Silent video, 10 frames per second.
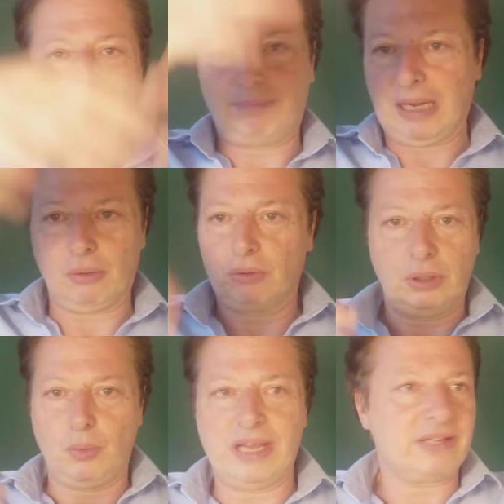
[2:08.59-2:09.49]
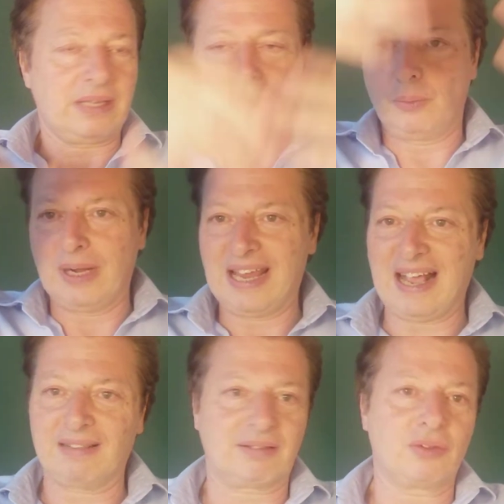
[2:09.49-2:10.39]
parlo di queste e di quelle
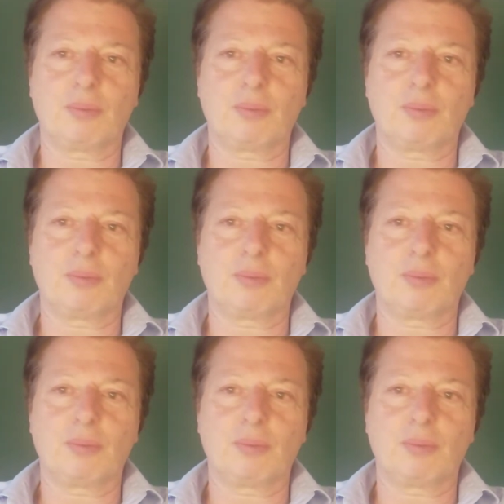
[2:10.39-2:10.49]
altre,